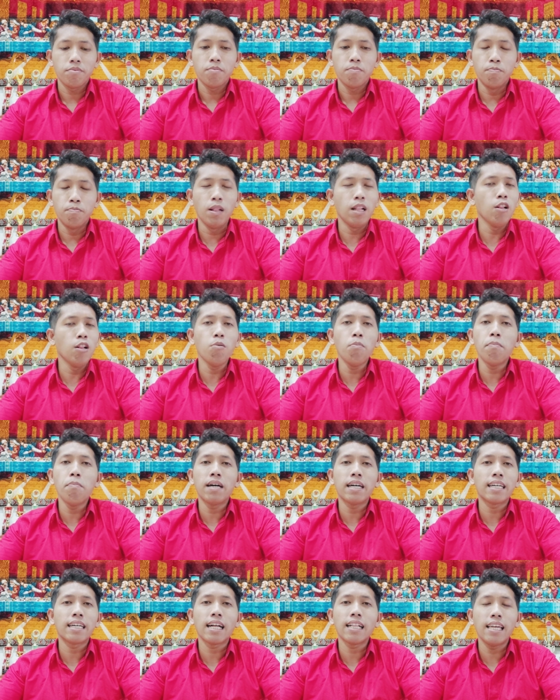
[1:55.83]
belum
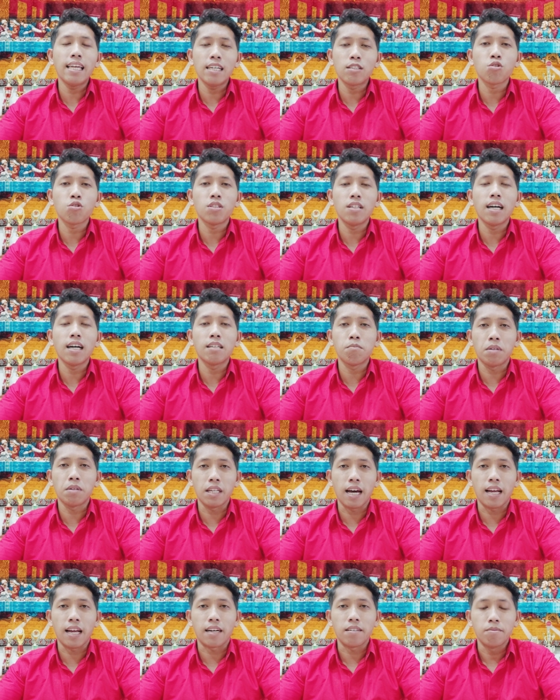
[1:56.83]
mengenal Yesus dengan
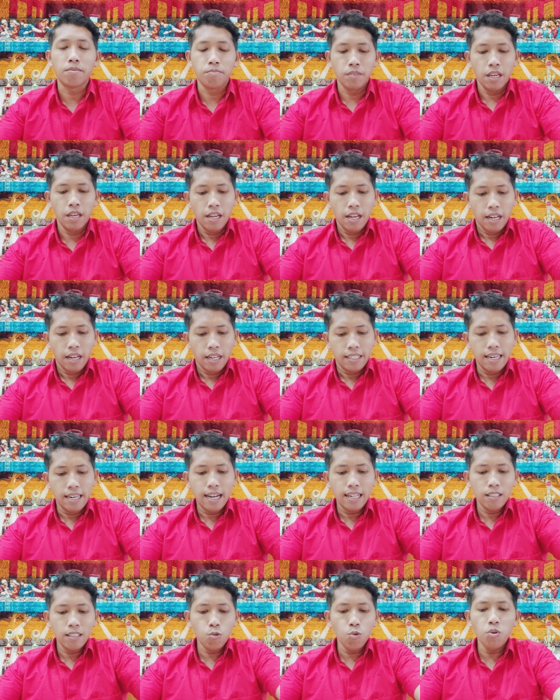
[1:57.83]
benar.
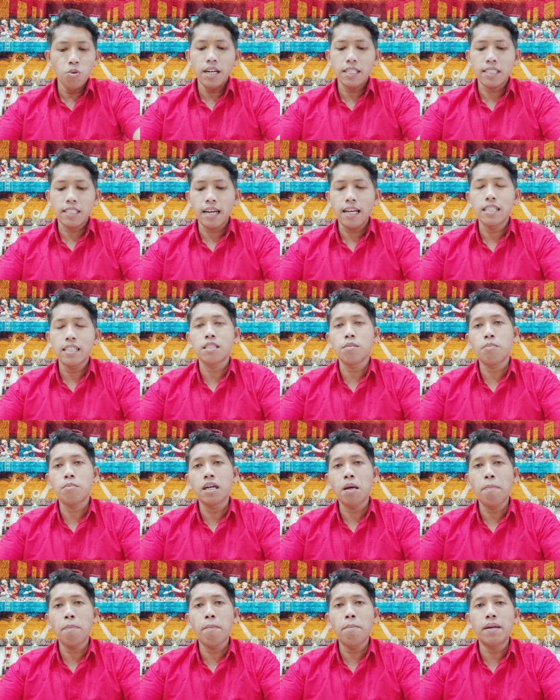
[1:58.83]
Dan tugas saya
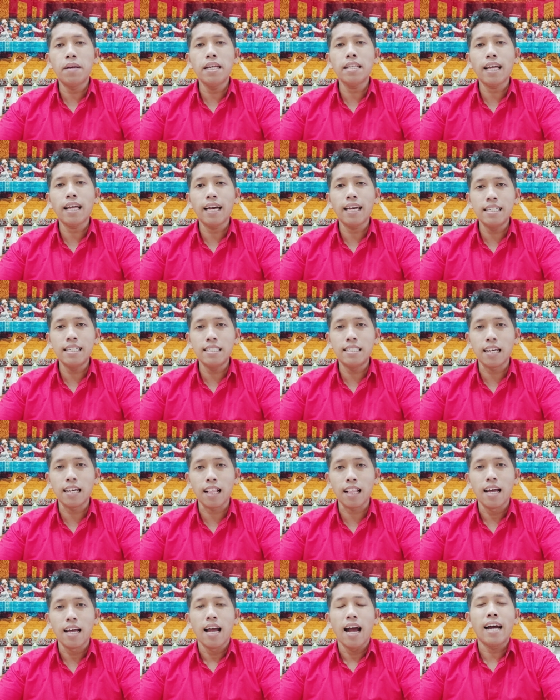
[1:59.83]
sebagai pemberita
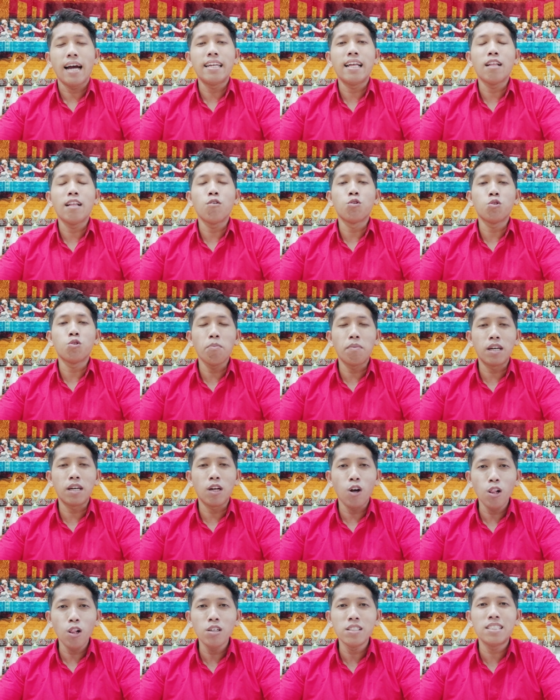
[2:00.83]
Injil adalah untuk
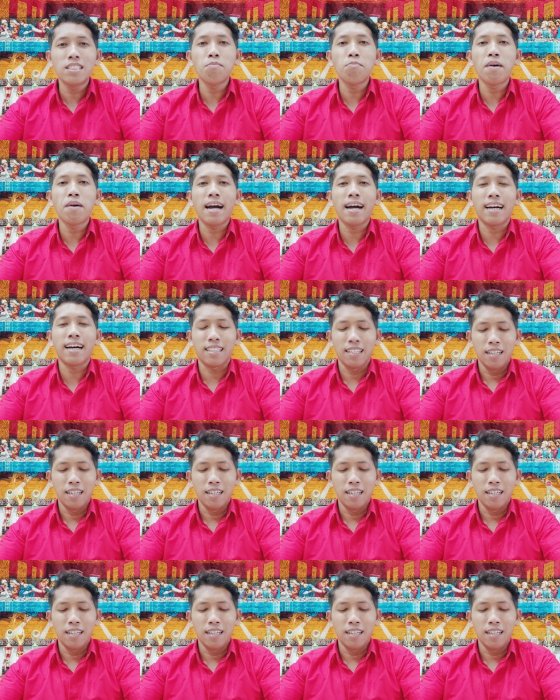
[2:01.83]
menolong jemaat